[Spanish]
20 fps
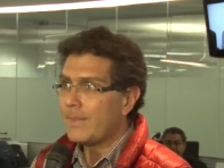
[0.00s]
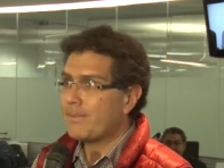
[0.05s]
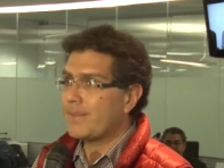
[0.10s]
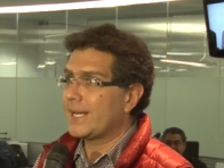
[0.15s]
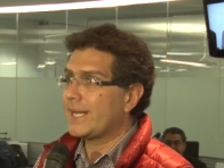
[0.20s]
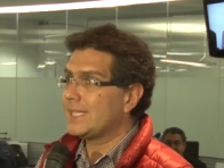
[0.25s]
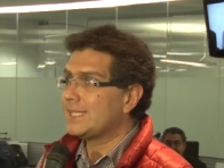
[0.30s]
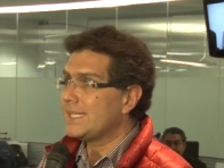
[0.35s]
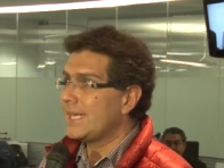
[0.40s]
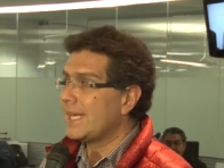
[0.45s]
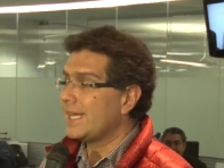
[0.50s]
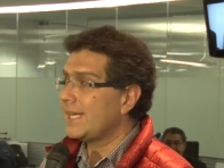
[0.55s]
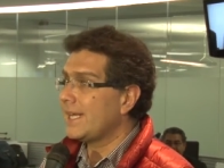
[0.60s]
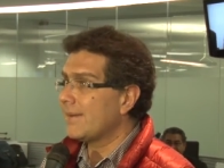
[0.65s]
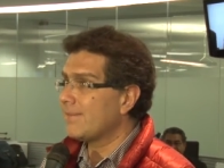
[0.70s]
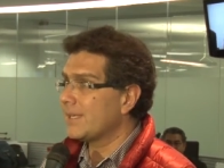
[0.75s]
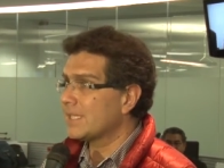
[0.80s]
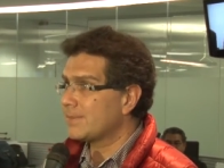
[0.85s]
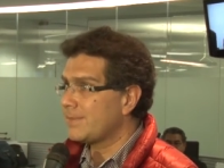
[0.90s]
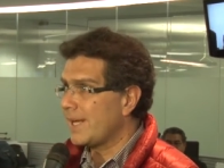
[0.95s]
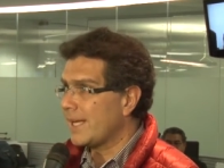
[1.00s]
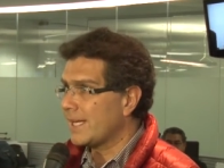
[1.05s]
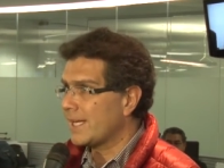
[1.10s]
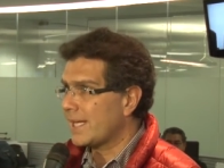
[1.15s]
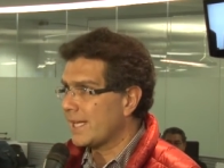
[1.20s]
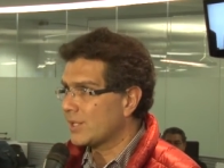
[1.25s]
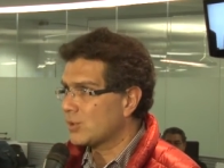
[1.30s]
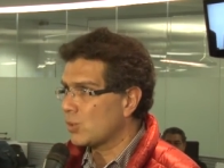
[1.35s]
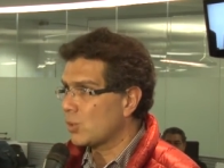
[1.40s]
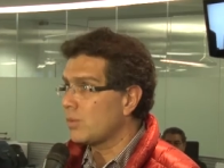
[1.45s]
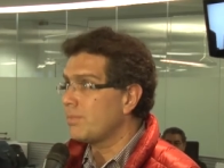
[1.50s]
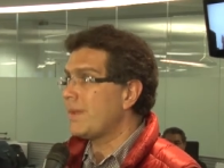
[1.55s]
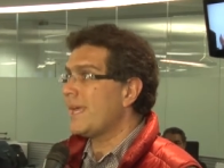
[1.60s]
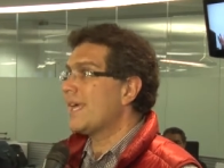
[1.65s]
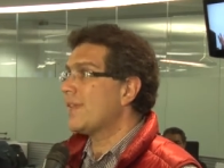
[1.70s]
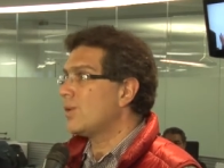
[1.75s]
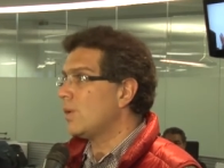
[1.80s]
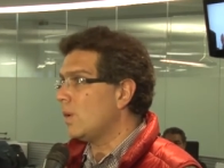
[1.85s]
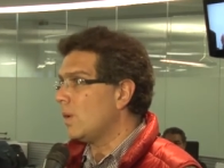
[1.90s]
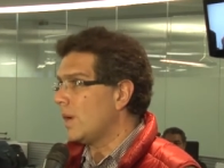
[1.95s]
Parecería más bien que es un
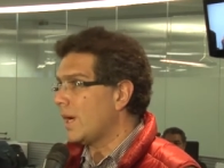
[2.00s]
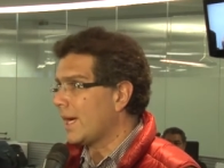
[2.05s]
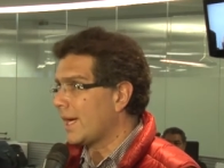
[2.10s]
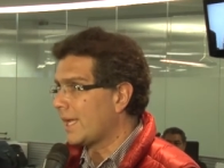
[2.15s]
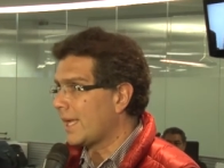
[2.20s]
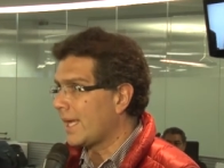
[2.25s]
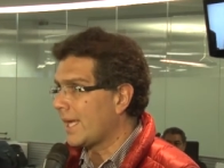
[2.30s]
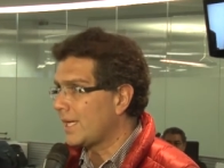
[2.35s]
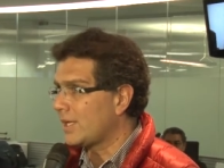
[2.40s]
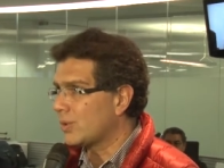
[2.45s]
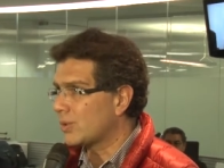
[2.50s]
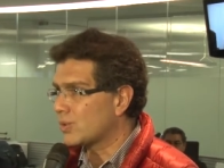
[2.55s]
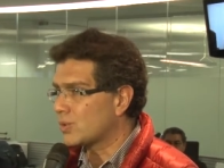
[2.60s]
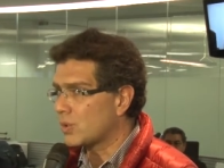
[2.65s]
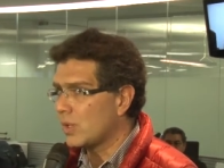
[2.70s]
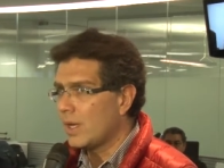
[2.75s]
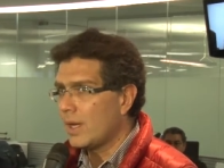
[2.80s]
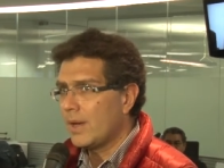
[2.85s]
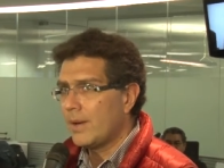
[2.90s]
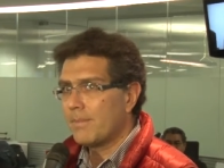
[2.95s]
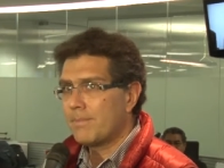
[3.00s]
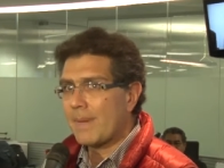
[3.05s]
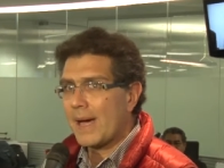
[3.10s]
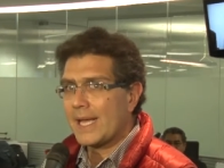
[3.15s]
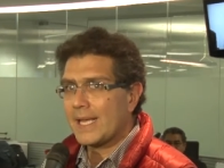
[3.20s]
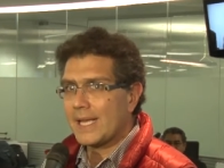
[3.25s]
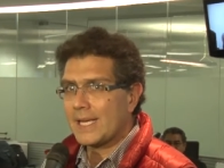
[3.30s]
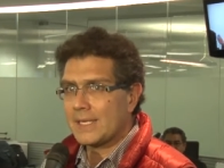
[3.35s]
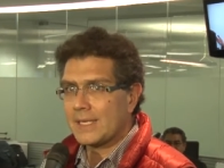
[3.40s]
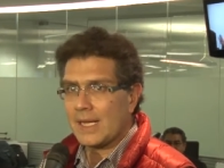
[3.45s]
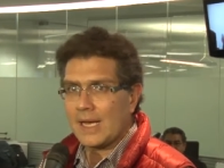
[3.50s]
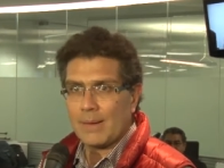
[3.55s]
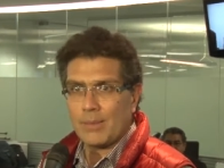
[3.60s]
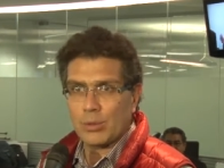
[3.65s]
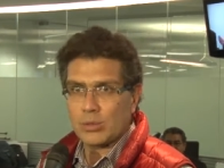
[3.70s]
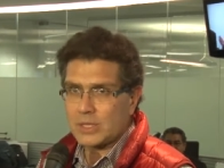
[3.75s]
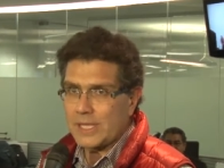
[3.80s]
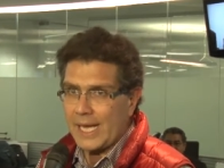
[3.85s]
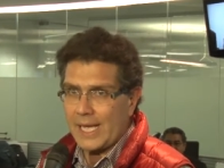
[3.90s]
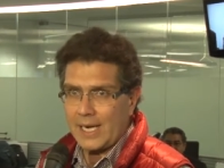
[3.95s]
miedo a que ellos vayan a
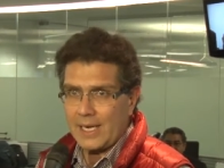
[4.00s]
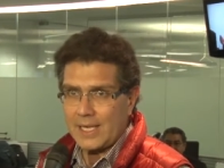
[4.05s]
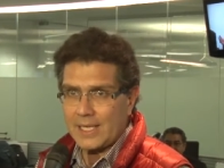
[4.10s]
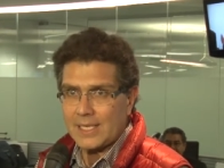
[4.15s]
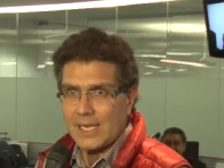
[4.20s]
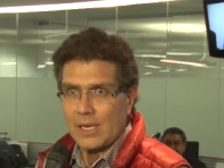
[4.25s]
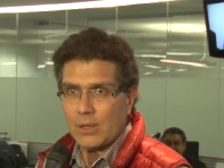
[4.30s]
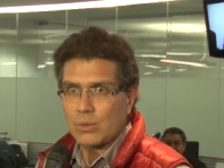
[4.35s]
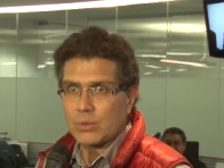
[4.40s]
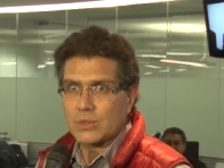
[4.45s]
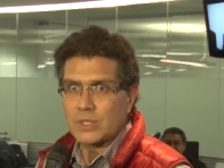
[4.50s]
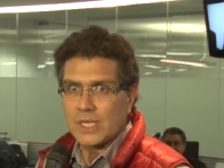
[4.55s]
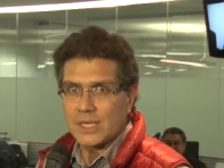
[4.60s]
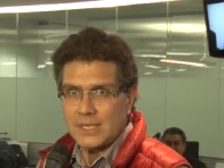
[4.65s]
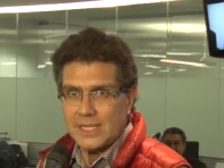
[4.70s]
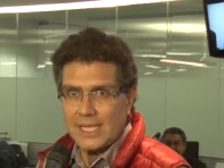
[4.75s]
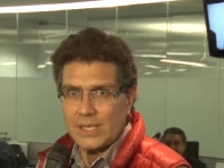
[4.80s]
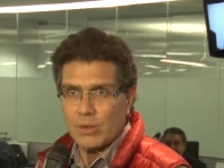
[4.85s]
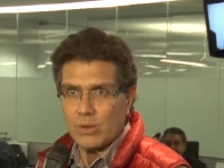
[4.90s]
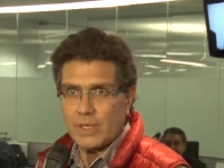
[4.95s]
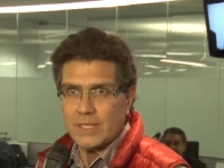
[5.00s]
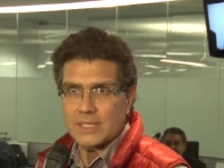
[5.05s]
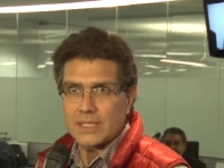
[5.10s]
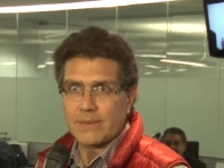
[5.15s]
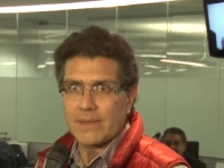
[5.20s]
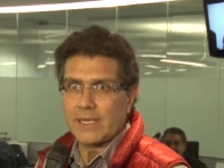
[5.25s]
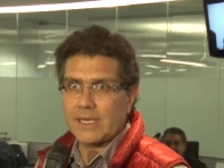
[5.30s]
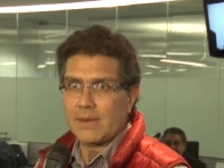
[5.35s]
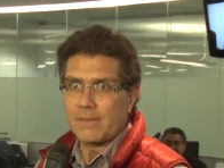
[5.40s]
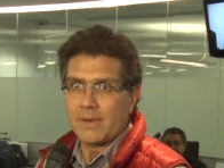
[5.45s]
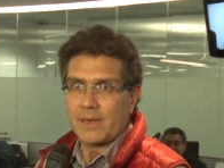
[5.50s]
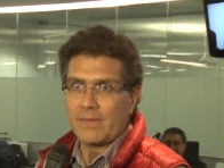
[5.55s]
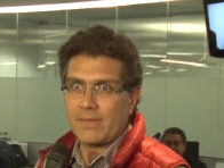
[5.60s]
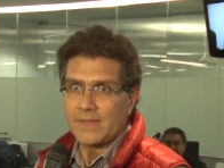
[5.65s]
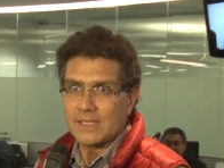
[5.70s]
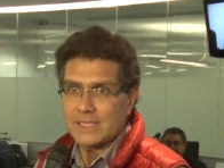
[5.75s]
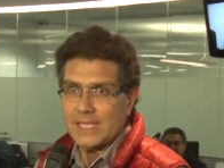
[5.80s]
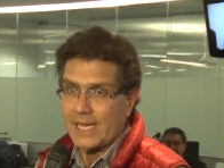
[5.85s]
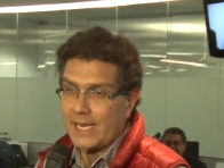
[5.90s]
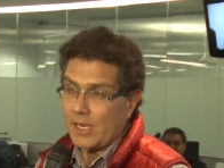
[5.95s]
votar en algún sentido, que se vayan a
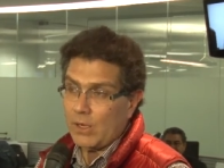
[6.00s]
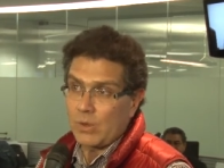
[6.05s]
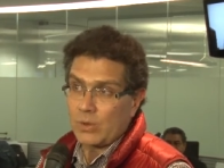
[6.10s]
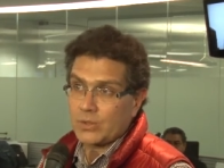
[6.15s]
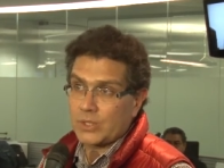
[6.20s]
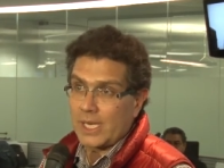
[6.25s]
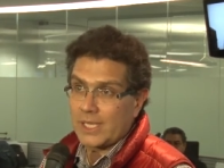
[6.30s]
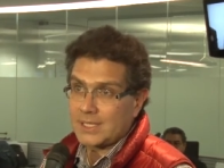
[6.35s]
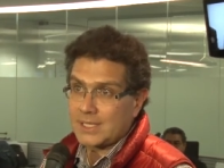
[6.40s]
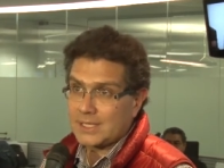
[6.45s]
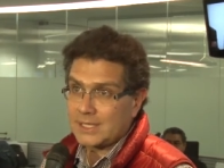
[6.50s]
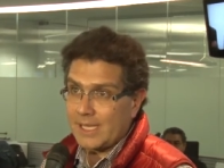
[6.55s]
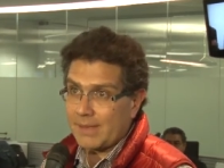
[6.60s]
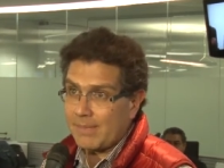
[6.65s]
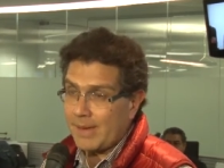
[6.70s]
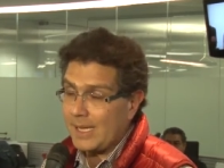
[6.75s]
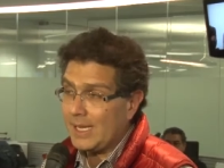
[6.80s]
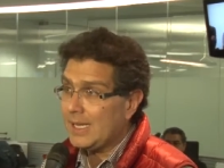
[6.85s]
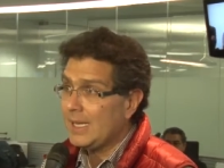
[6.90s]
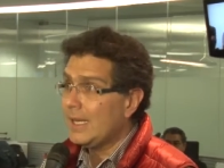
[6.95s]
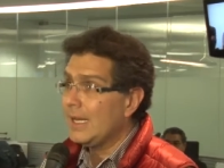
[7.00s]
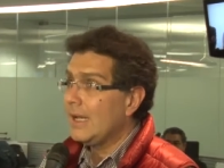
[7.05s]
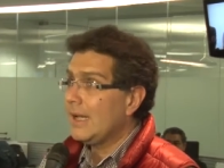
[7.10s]
manifestar en contra del sistema.